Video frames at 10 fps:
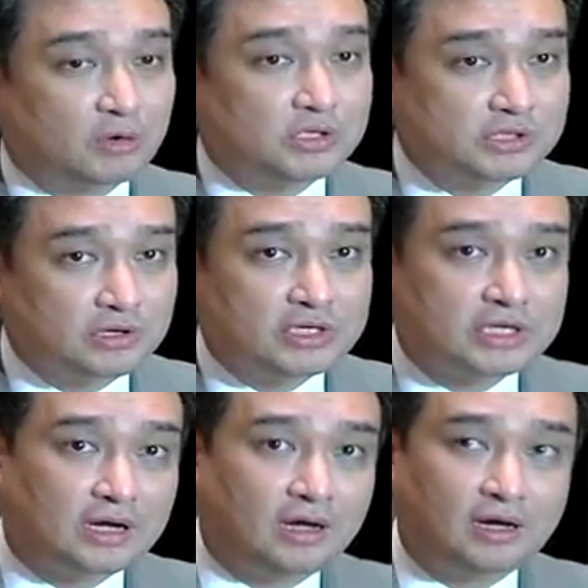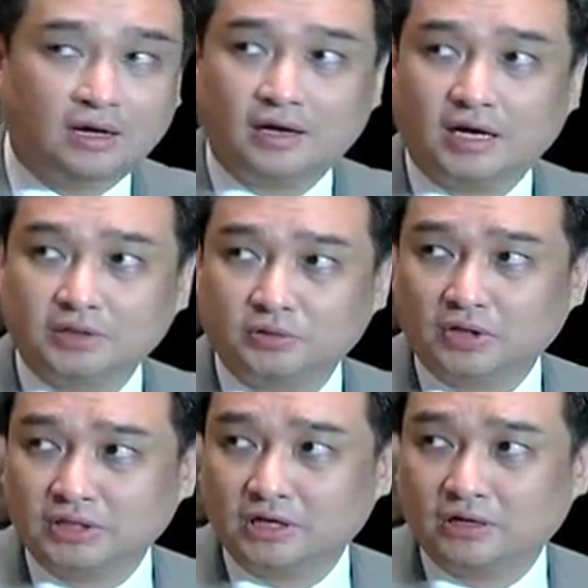concern siya. Uh,
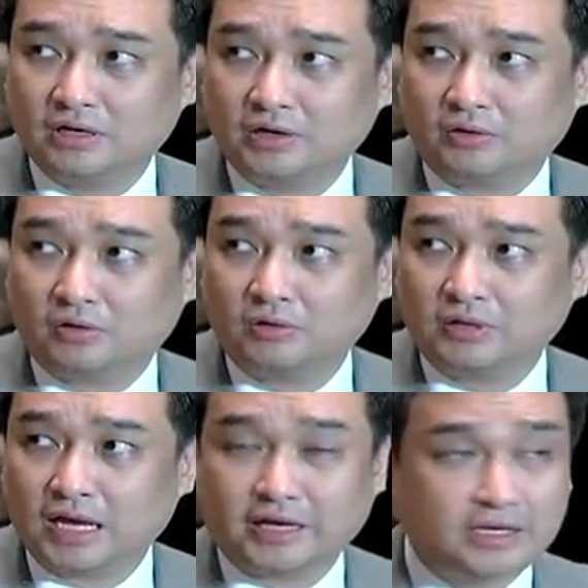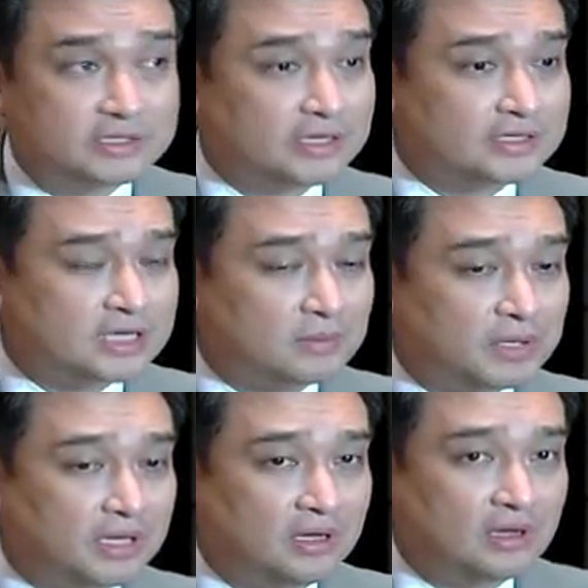katulad ng ano, lagi niyang
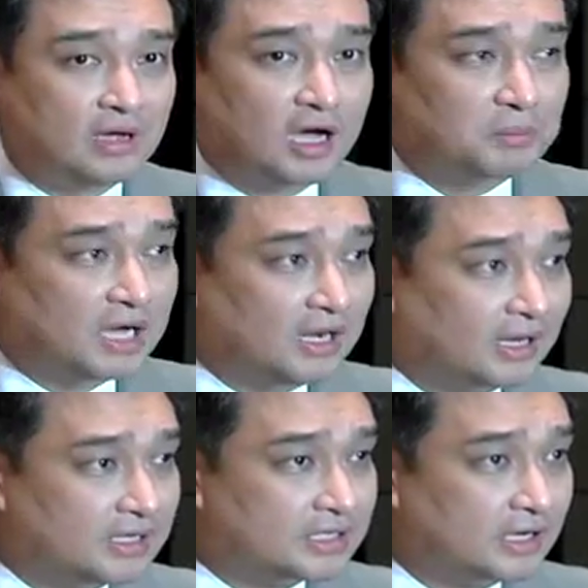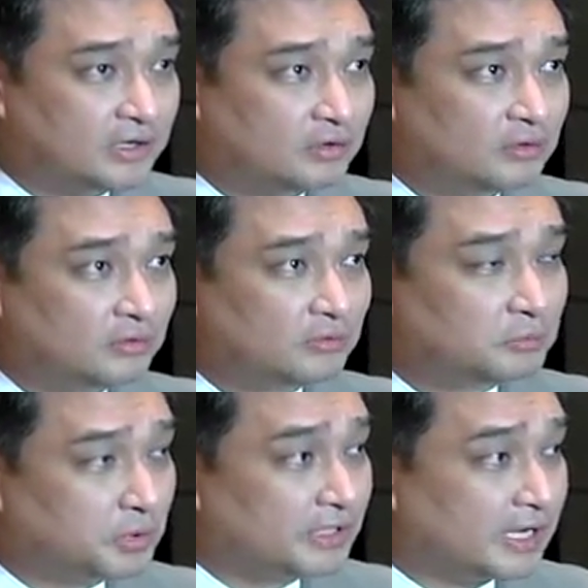sinasabi, ang mahalaga dyan yung
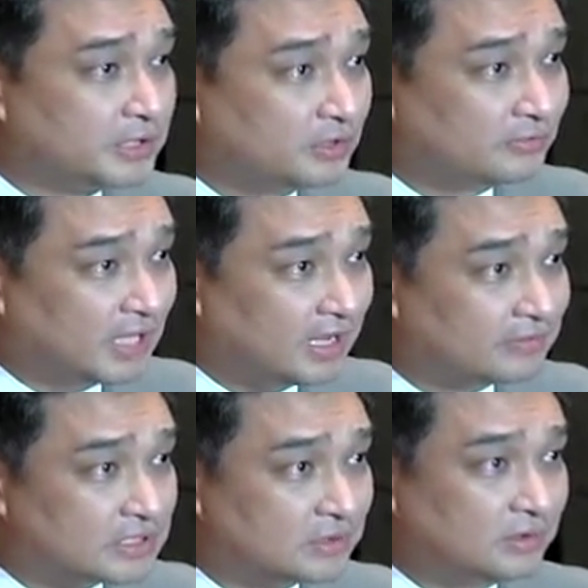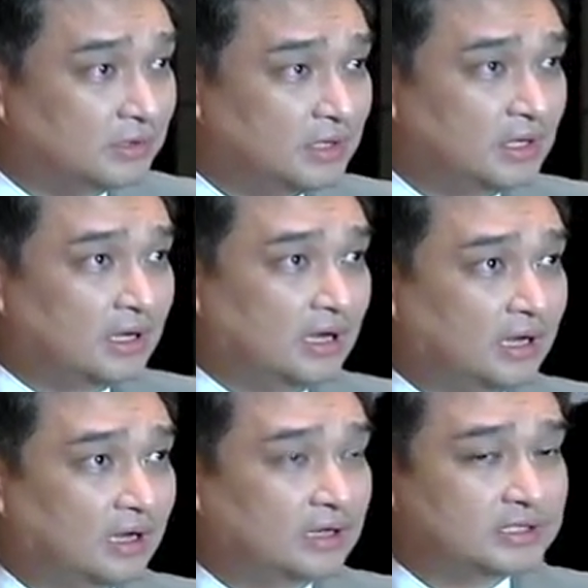protection of lives, no?
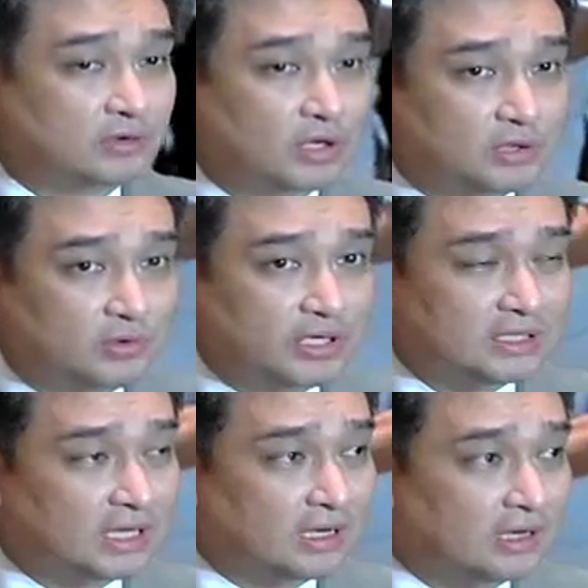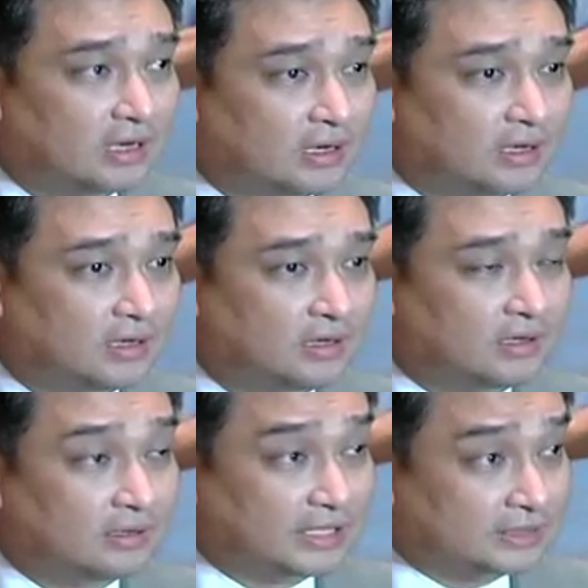Uh, siguraduhin na
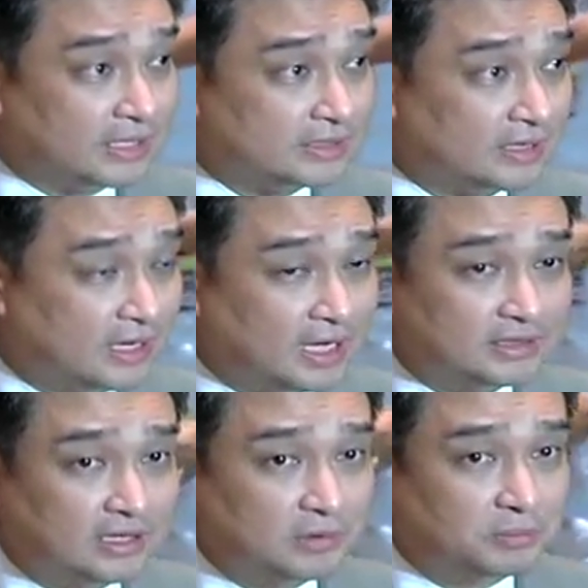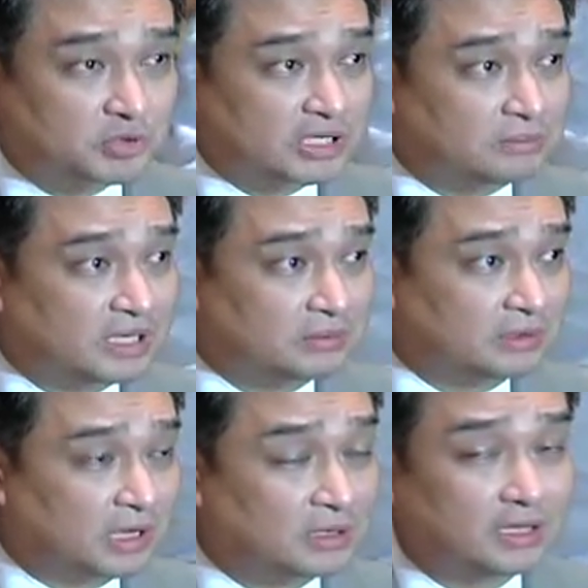ligtas ang lahat ng
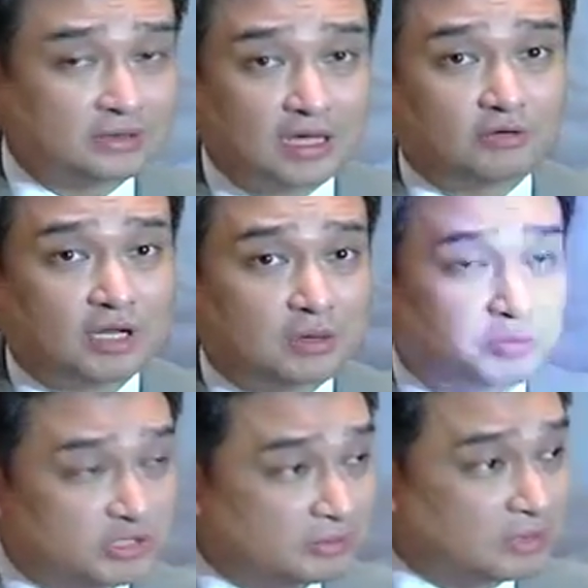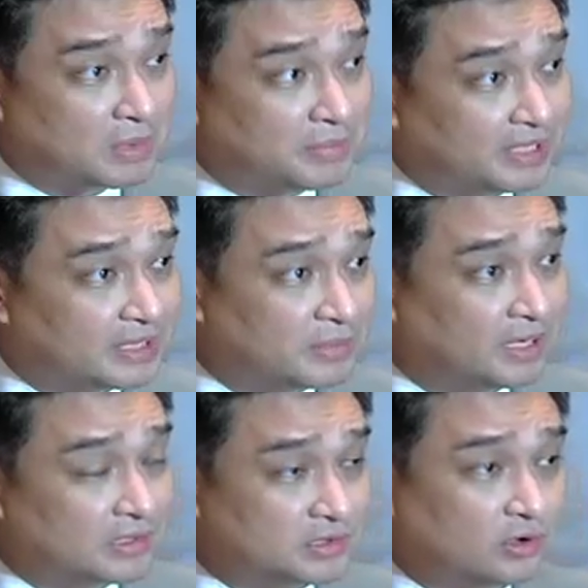posibleng ah, na tao na posibleng mabiktima
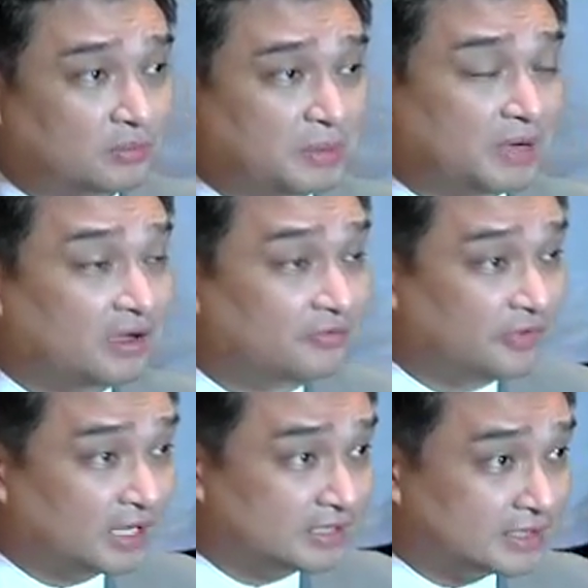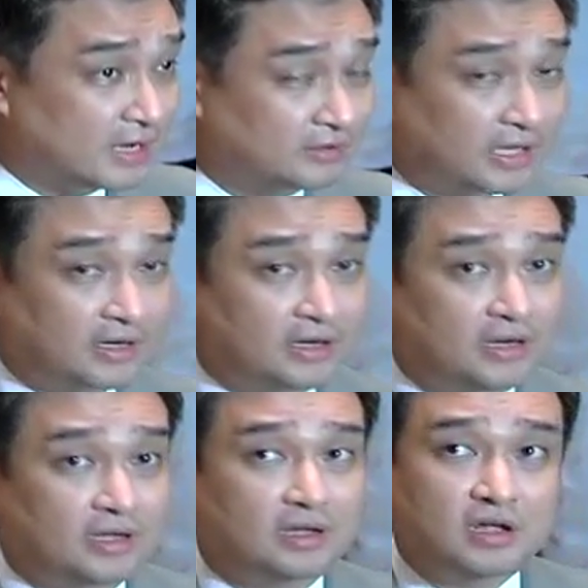ng storm. May mga floods tayong
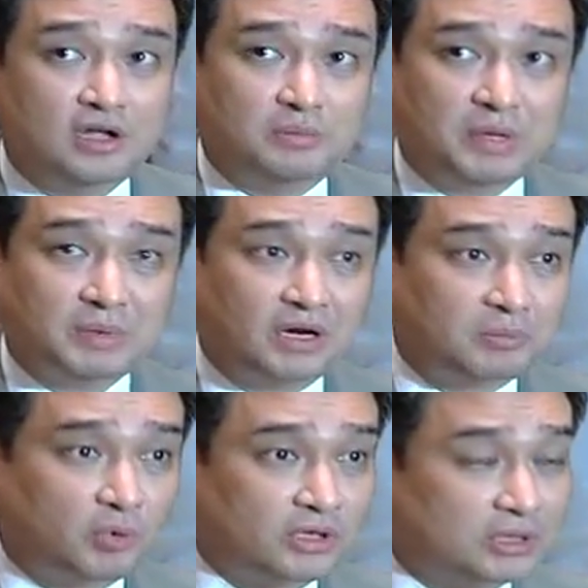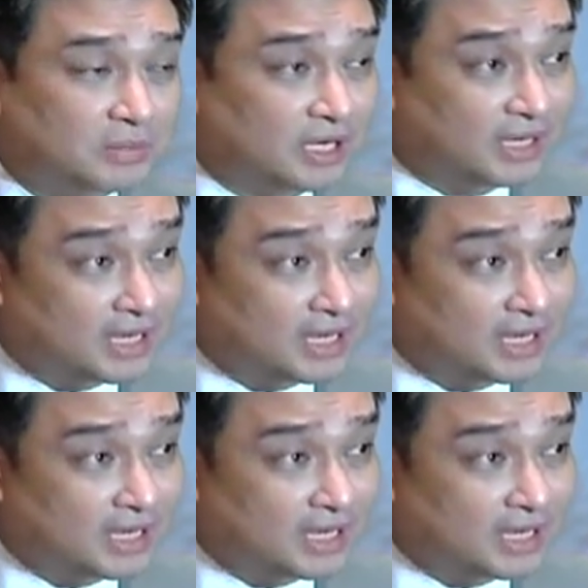naririnig, may mga report ng mga